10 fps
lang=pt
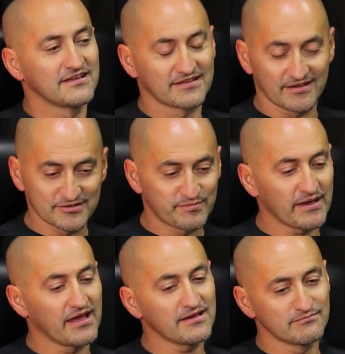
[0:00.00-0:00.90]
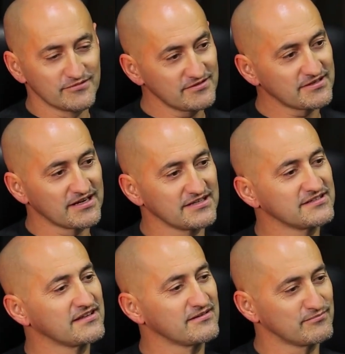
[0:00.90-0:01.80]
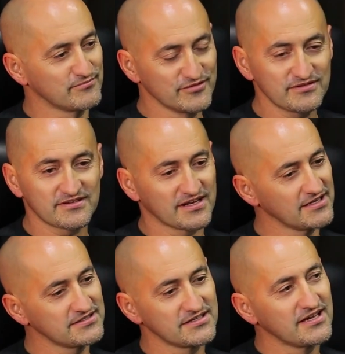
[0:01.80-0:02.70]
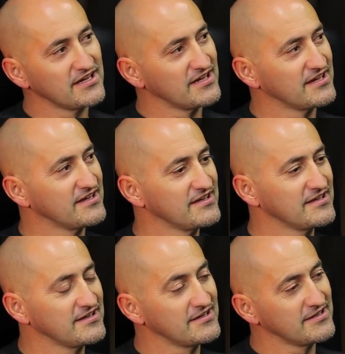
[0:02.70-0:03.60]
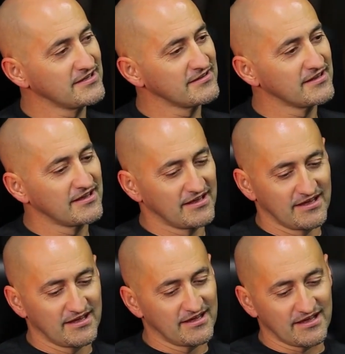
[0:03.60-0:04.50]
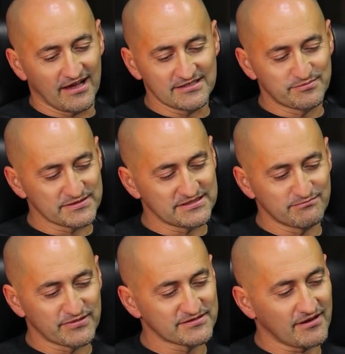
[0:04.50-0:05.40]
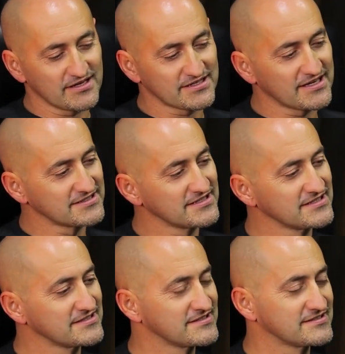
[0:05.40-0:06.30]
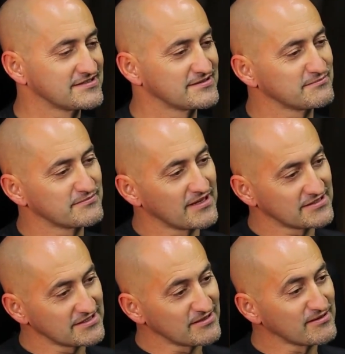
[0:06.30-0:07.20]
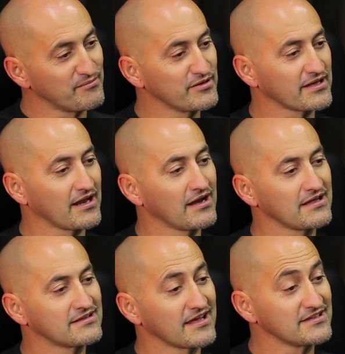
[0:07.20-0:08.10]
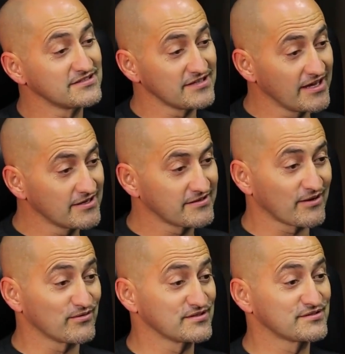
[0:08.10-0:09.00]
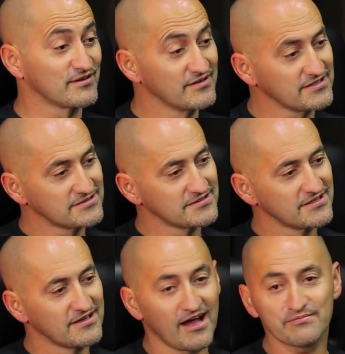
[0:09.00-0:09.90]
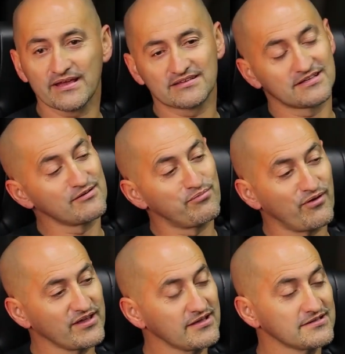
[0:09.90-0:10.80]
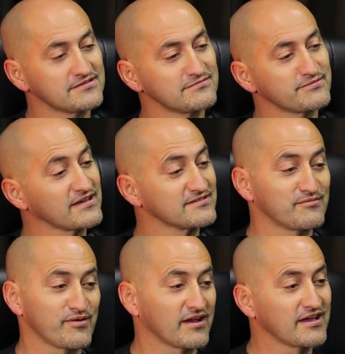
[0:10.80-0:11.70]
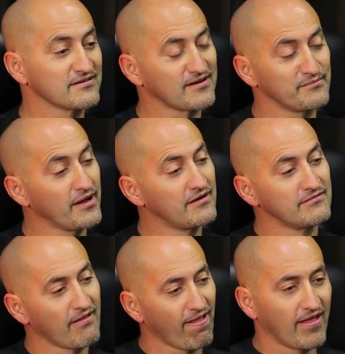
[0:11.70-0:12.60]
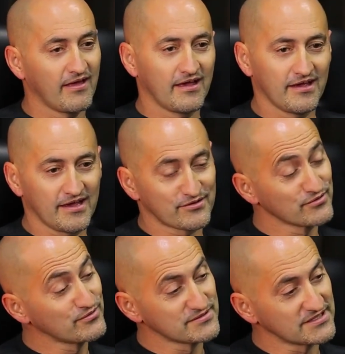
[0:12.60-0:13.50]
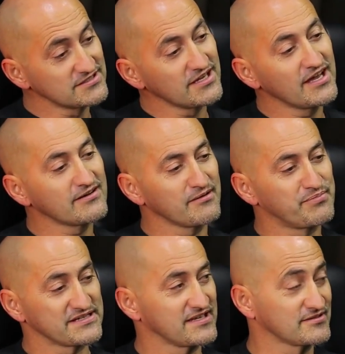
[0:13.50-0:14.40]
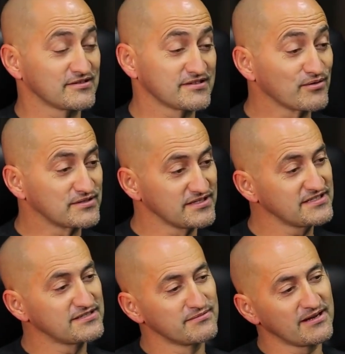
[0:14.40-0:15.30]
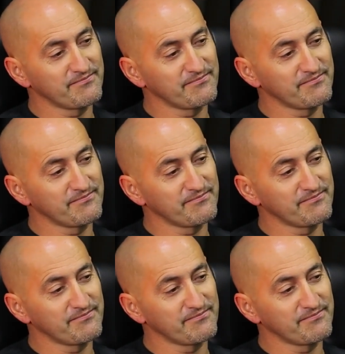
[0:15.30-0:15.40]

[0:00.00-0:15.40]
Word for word: Tem uns perrengues muito grandes, entendeu? Muito grande. E aí, tipo assim, o pessoal acha que às vezes a gente tem um caminhão daquela ali, tem dinheiro, tem condições, ah, por que, que você não põe isso? Por que, que você não põe aquilo no caminhão? É, tudo custa dinheiro, né? Prestações altíssimas, né?